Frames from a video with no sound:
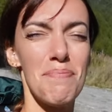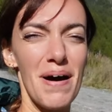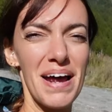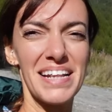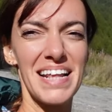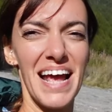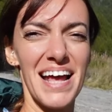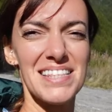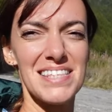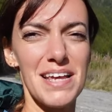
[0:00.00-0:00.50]

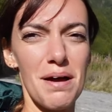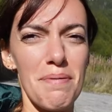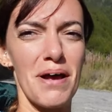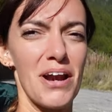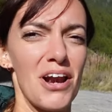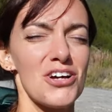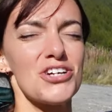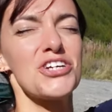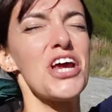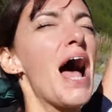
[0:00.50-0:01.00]
partenza per
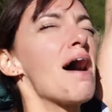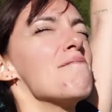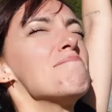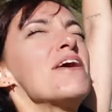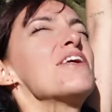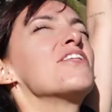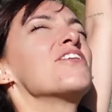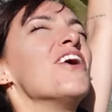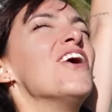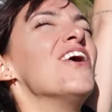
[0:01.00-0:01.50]
lo
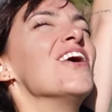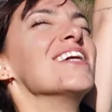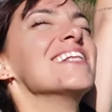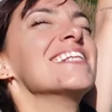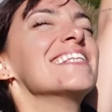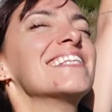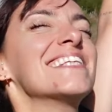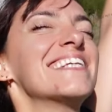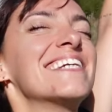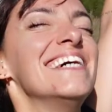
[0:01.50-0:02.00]

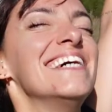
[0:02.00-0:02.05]
Shaberton!